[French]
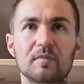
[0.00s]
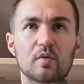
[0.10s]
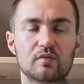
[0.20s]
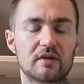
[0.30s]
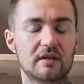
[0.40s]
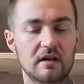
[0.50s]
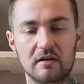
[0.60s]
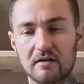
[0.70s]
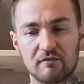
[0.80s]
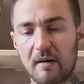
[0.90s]
on
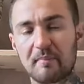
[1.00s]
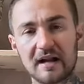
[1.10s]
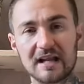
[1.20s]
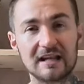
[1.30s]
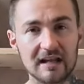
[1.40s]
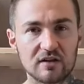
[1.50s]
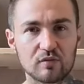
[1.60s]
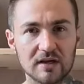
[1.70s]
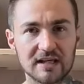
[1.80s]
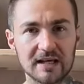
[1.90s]
ne va pas les
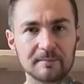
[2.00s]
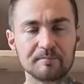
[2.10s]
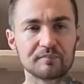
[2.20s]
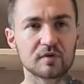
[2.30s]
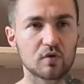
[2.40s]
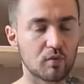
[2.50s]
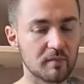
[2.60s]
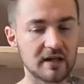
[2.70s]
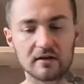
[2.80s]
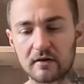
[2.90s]
nettoyer, qu'on
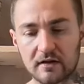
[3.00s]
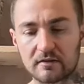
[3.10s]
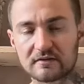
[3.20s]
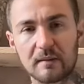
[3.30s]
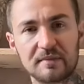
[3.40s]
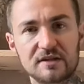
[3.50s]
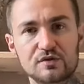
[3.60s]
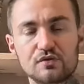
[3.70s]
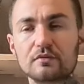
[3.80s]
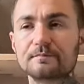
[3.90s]
met un tapis
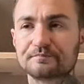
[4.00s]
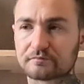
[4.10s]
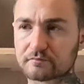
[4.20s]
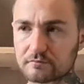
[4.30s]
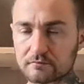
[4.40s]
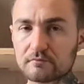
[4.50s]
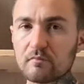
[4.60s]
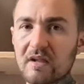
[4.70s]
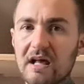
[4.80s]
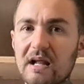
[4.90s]
dessus,
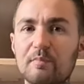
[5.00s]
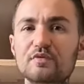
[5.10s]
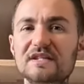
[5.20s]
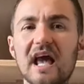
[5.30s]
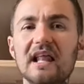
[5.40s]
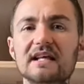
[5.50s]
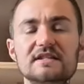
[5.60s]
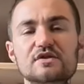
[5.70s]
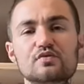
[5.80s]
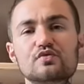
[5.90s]
la poussière, elle
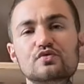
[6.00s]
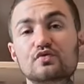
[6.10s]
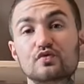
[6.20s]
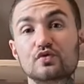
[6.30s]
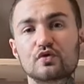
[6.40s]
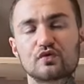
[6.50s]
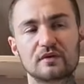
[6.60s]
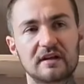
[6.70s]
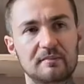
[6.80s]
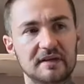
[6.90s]
existe toujours sur
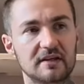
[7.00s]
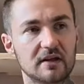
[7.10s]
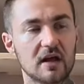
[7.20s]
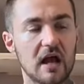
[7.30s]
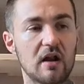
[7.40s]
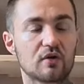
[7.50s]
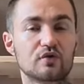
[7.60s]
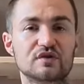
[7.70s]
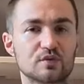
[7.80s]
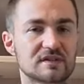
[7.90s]
le tapis. Alors
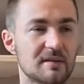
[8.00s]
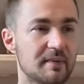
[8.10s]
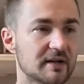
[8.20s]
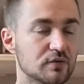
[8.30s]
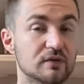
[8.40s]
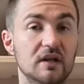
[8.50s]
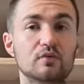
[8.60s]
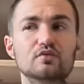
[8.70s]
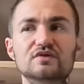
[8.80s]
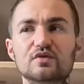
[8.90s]
que si on s'est pardonné
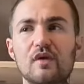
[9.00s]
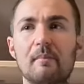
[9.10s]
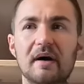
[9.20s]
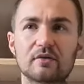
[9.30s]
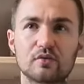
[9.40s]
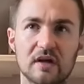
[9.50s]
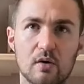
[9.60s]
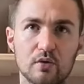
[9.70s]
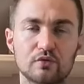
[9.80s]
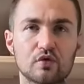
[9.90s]
ou si on a pardonné
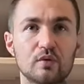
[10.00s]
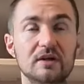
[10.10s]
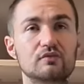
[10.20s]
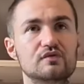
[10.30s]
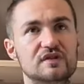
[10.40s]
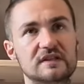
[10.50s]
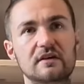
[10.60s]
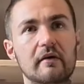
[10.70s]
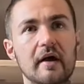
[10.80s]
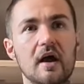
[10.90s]
à autrui ou si